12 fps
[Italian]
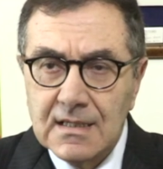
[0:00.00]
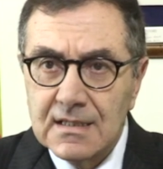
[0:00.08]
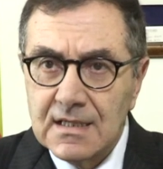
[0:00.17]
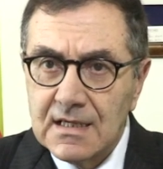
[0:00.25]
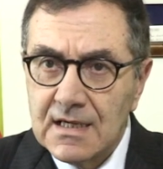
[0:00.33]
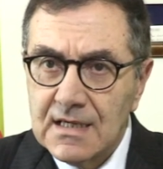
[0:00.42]

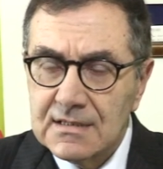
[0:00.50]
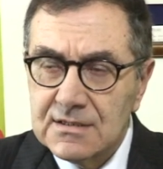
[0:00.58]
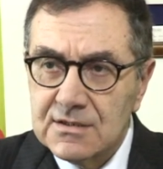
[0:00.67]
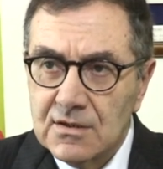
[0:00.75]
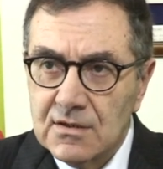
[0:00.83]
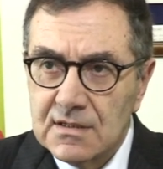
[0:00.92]

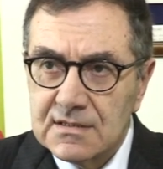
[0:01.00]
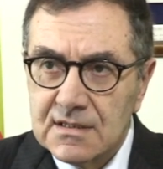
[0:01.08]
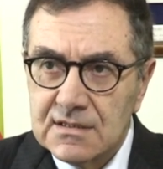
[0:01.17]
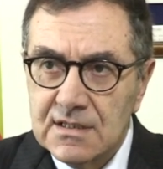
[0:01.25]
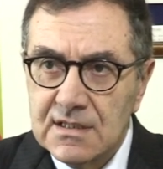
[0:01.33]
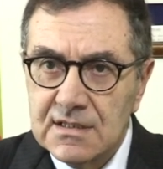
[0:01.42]
Ringrazio
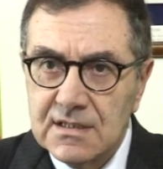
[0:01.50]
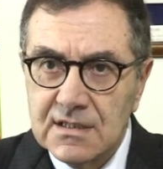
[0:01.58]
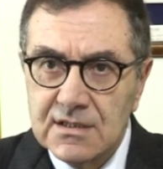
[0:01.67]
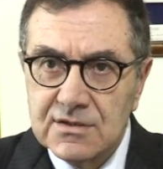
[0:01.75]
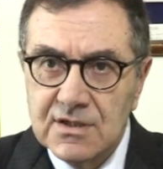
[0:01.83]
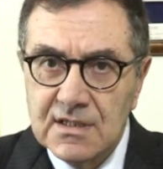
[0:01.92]
altresì i
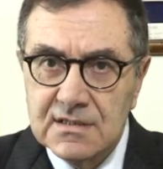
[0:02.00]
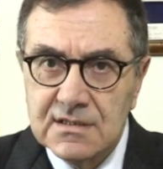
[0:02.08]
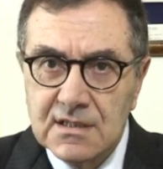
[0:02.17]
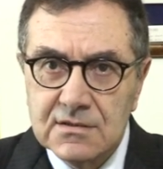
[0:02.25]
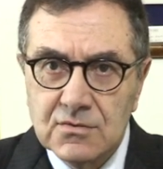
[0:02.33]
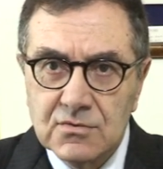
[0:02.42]

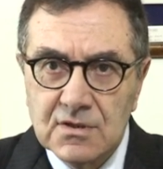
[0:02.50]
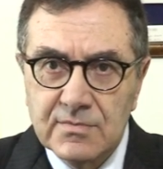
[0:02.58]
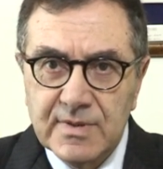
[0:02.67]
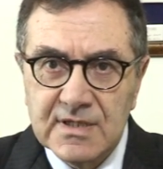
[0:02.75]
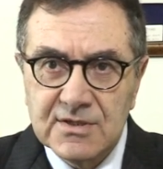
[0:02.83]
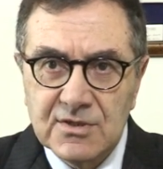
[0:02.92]
dirigenti e tutto
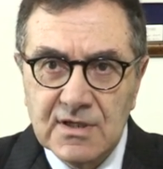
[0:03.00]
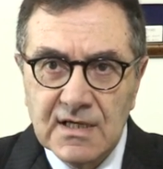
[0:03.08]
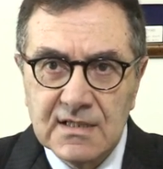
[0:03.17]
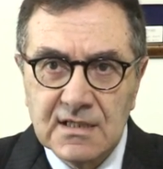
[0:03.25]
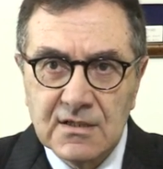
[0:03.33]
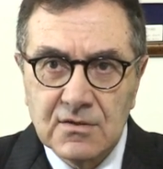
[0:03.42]
il
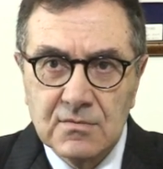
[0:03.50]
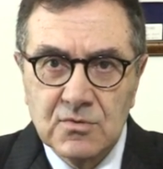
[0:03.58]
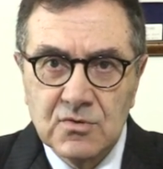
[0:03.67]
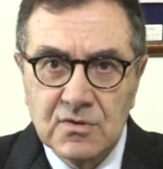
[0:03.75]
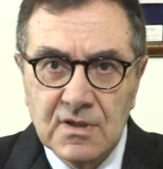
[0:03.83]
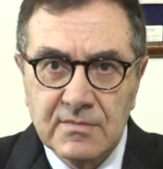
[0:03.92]
personale del
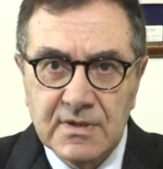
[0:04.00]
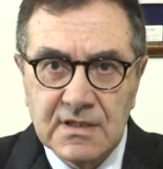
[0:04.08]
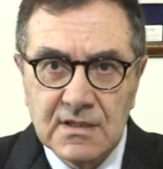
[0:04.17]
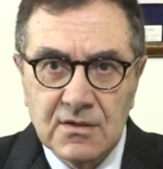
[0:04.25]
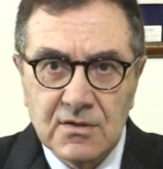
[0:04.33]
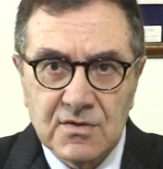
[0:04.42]
Comune
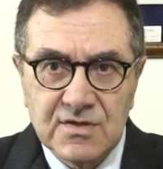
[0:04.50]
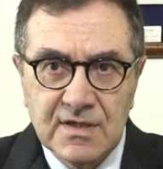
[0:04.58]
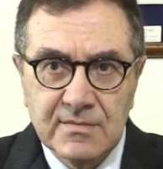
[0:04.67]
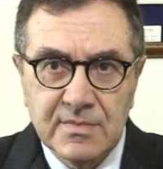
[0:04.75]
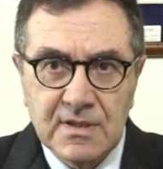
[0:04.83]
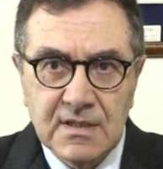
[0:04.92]
per il loro
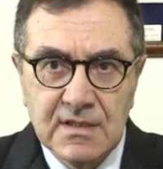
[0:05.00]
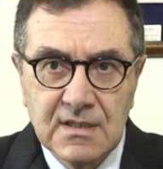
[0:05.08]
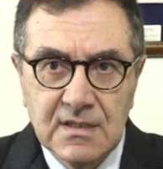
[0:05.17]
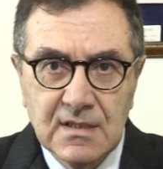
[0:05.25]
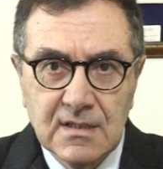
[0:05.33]
sempre